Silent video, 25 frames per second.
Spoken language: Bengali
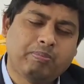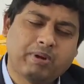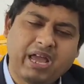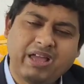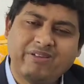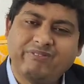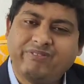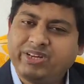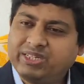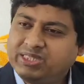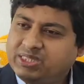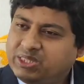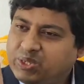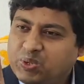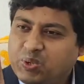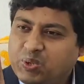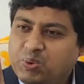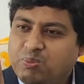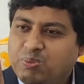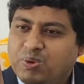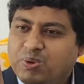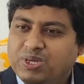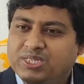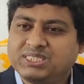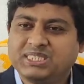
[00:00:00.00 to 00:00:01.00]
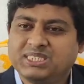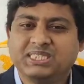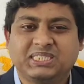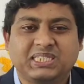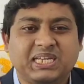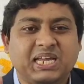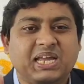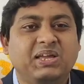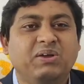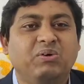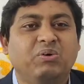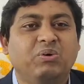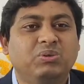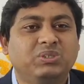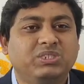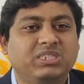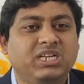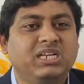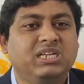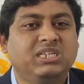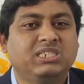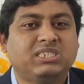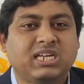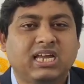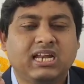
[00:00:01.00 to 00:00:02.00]
প্রাইভেট যে গ্রুপ রয়েছে সেই
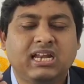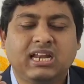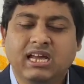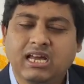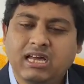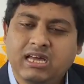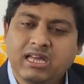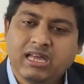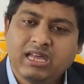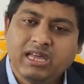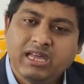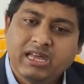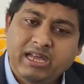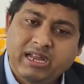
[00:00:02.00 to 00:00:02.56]
অনুযায়ী ইনশাল্লাহ